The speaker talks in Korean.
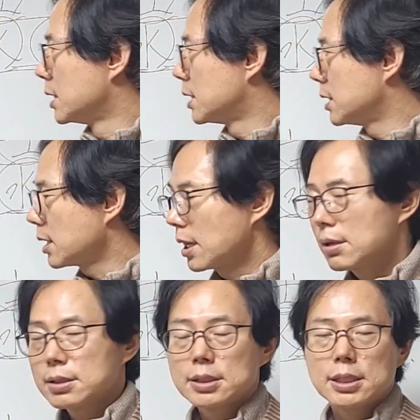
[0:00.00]

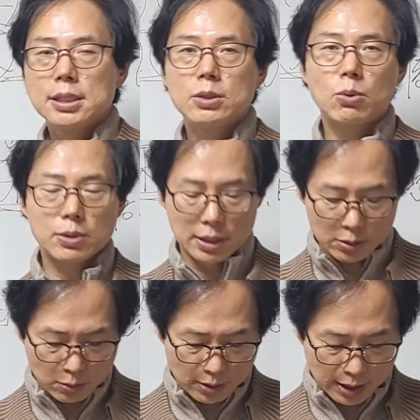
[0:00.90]
지살은 이동,
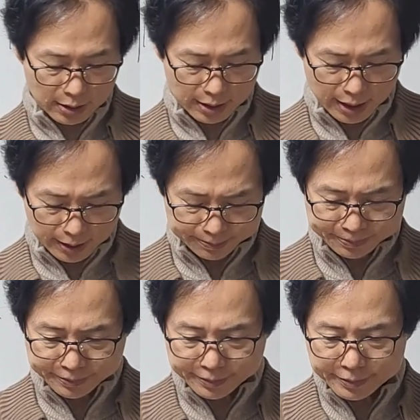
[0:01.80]
이동을 하는데
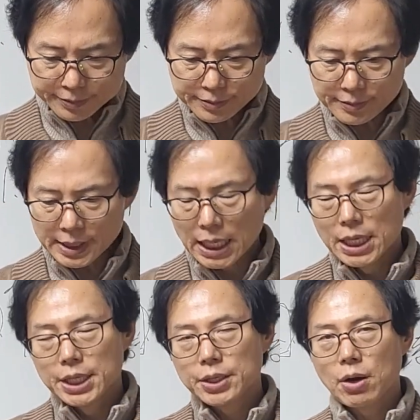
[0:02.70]

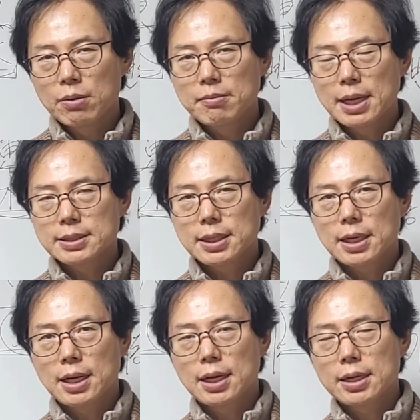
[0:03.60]

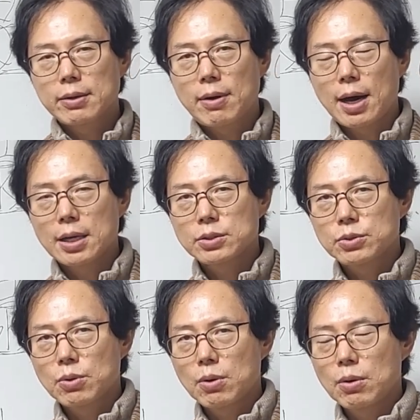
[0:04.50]
역마살이
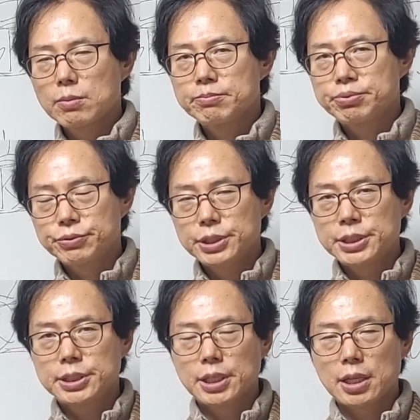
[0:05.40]
와가지고
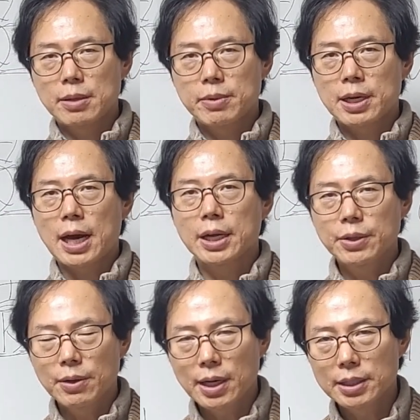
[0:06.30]
부딪히게 되면
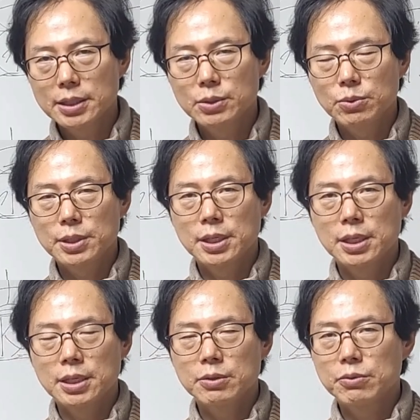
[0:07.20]
강력한 이동이
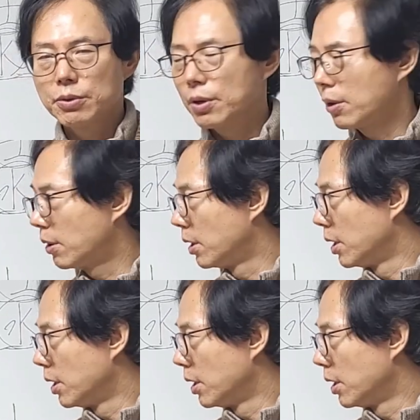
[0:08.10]
있고요.